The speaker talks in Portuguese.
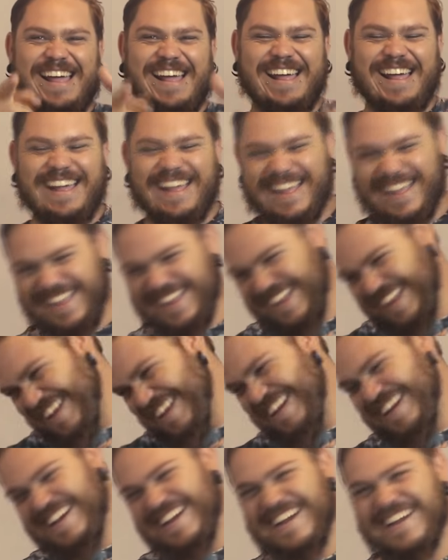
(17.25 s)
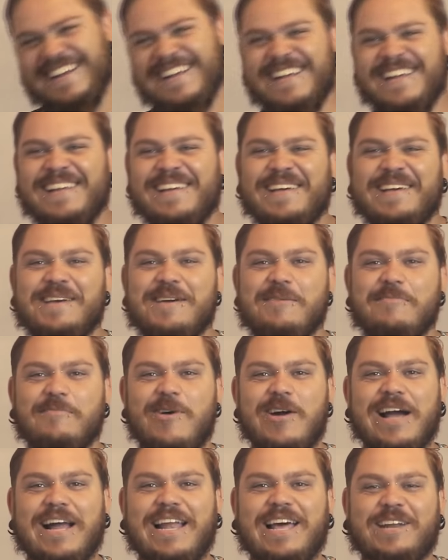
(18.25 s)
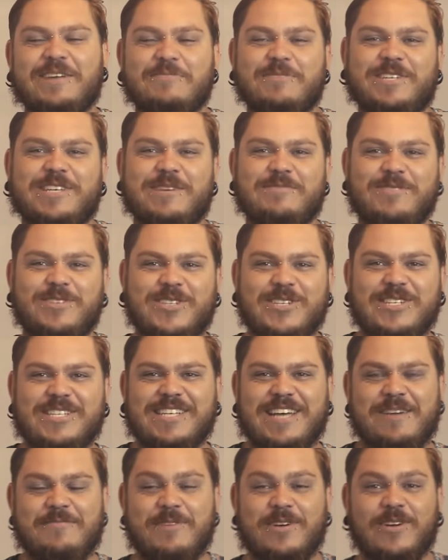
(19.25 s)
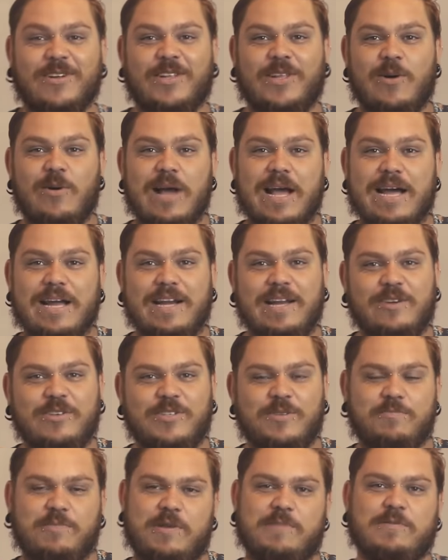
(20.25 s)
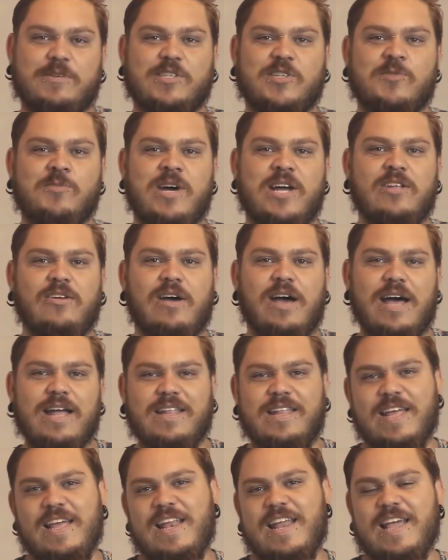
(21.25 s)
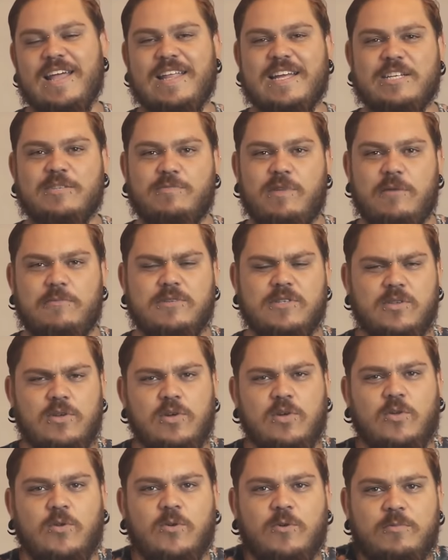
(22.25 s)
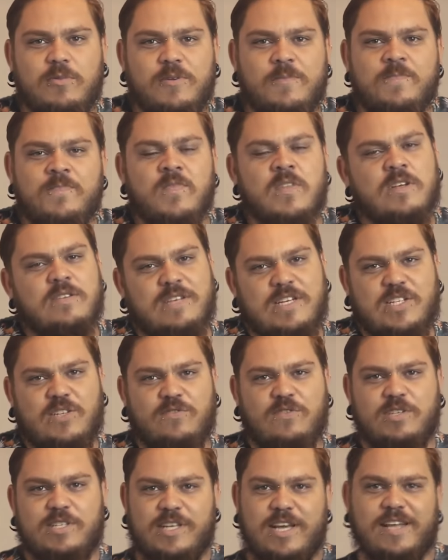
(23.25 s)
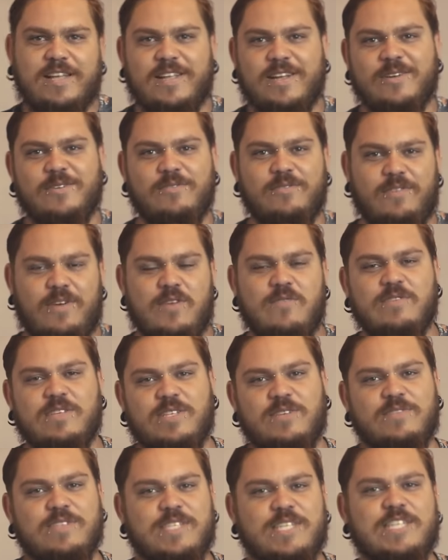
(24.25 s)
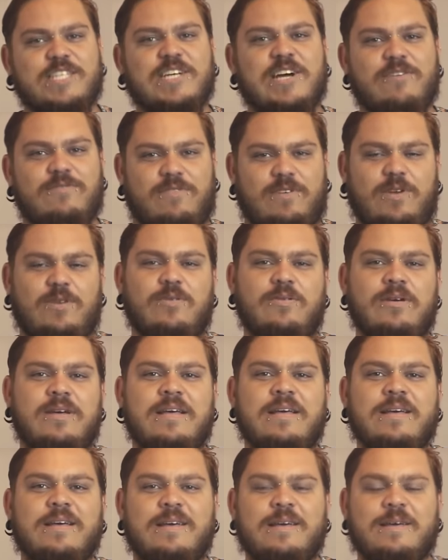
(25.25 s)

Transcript: Pegadinha no balão Bom, galera, eu me chamo José, mano. Eu tenho um canal de pipas chamado Ateliê das Pipas no YouTube. Não sei se você ainda não viu ou se você já viu.